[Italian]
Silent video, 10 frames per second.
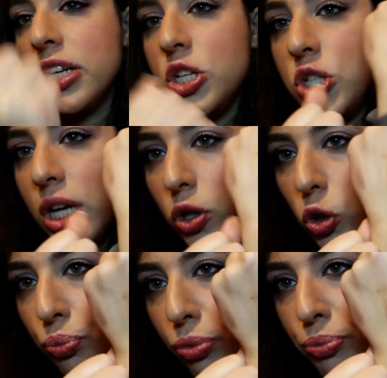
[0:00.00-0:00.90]

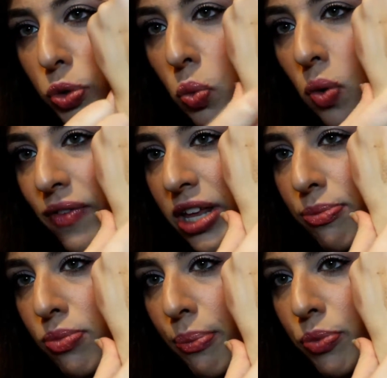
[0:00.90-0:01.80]
grigetto, un po' più qua
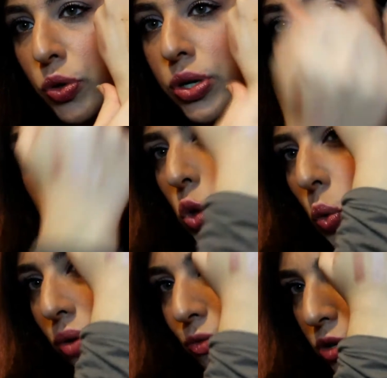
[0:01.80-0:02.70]
vedi ha più
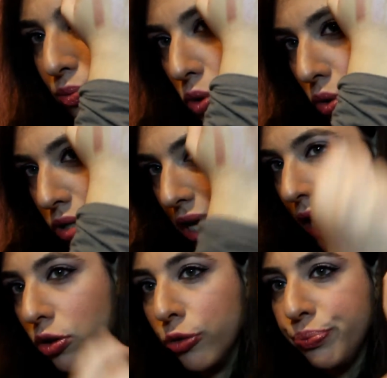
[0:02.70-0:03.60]
grigio, qui invece più
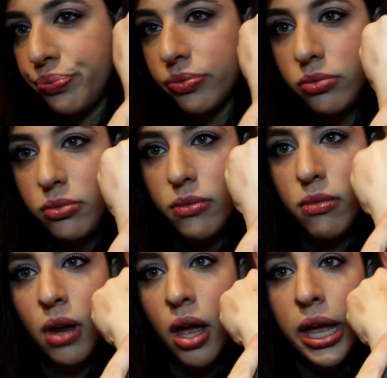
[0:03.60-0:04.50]
rosato
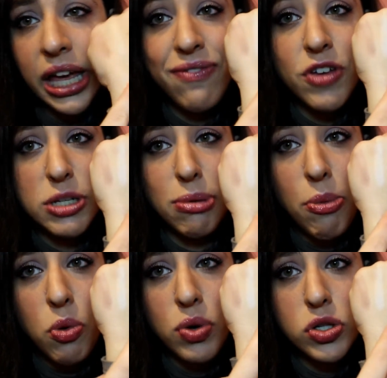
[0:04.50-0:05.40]
invece
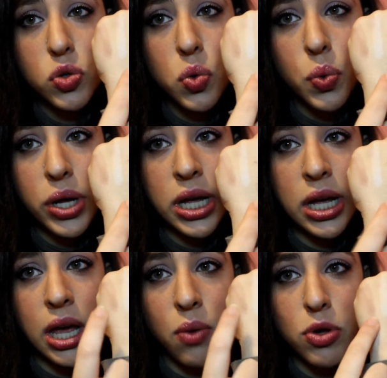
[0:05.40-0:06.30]
proprio questo
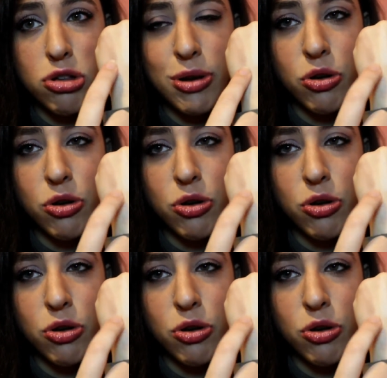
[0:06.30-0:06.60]
qui e questo